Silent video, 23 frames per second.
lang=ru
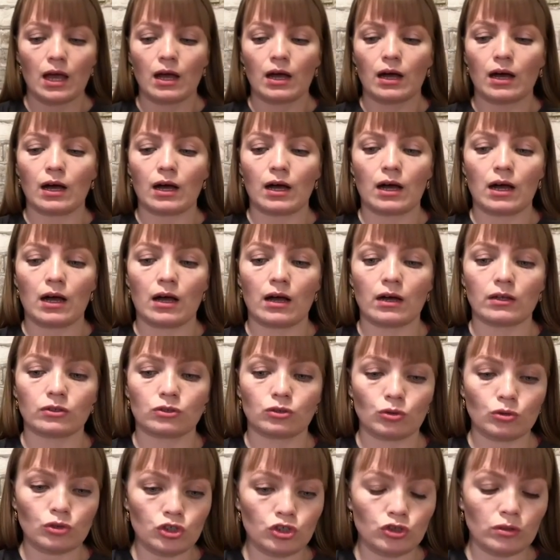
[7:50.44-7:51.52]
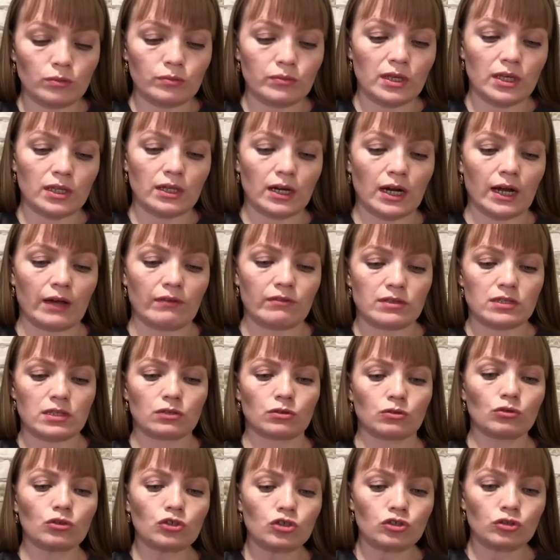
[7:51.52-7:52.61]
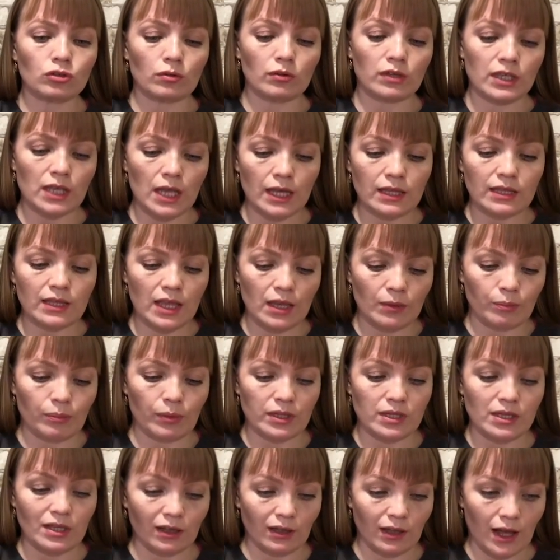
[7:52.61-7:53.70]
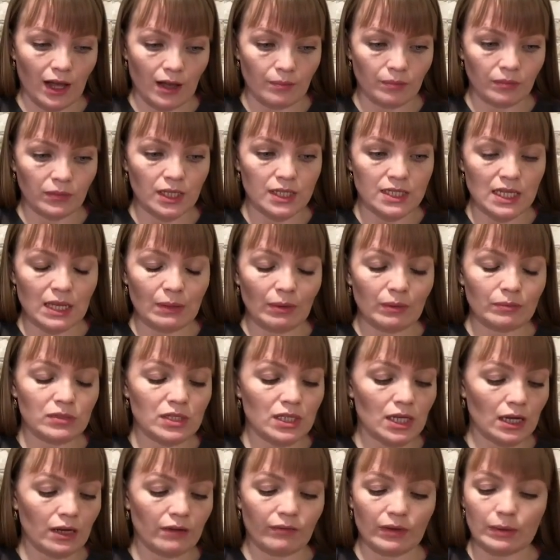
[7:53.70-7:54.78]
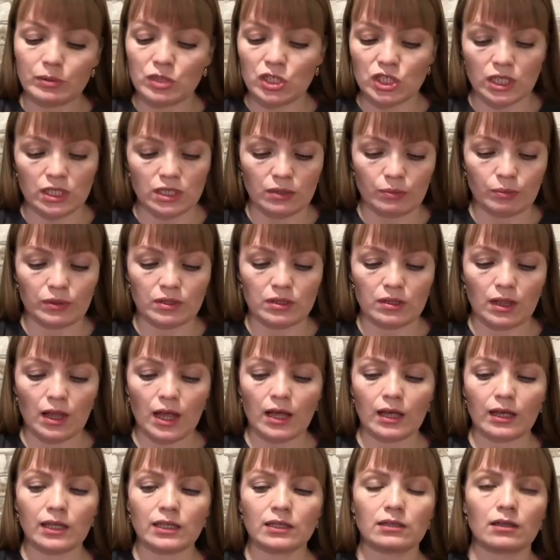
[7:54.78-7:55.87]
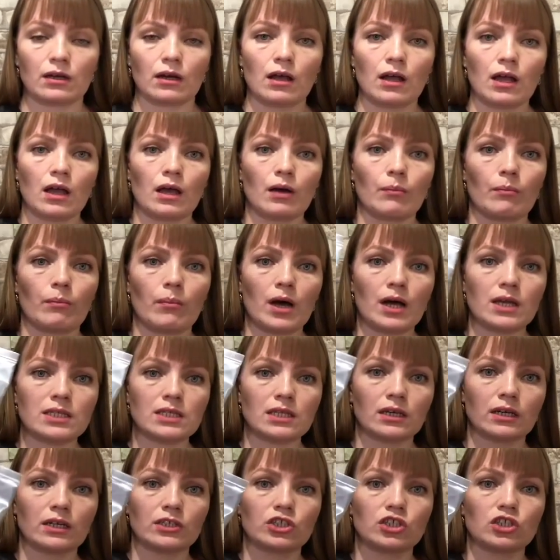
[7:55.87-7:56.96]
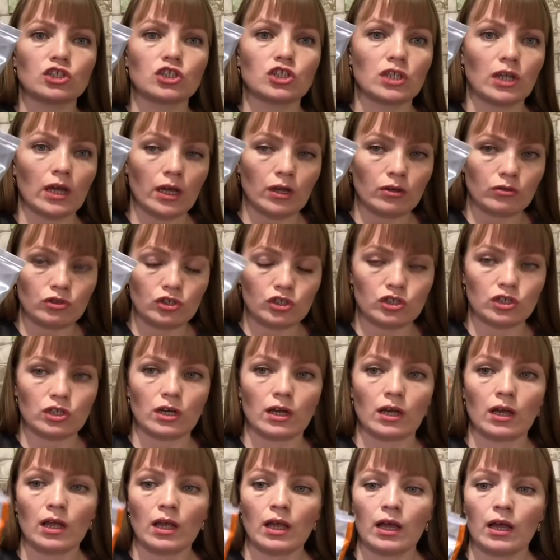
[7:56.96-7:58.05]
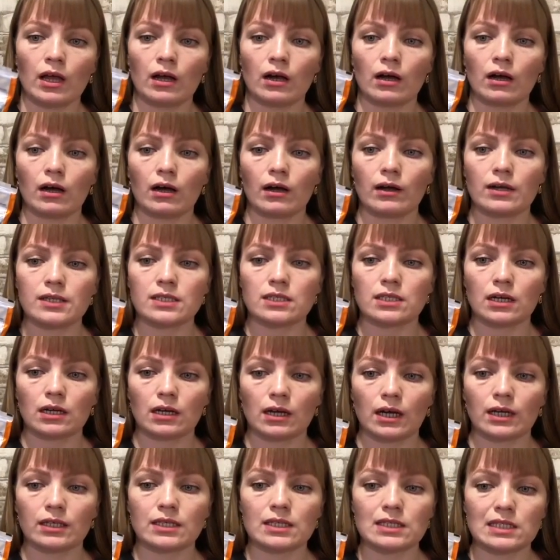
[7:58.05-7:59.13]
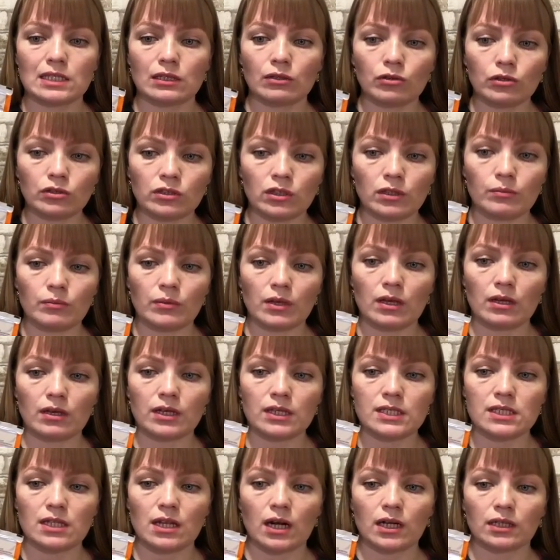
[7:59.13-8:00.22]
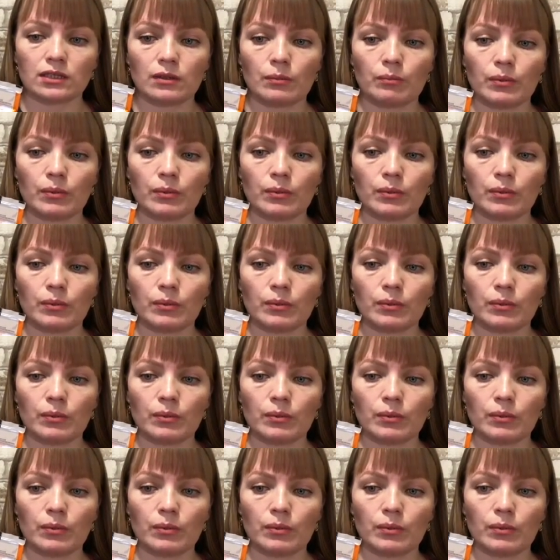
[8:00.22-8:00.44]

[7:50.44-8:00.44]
А, то, что мне нравится, то, что я не поняла, на самом деле вообще не поняла, это маска очищающая а, с аха-кислотами, экстрактом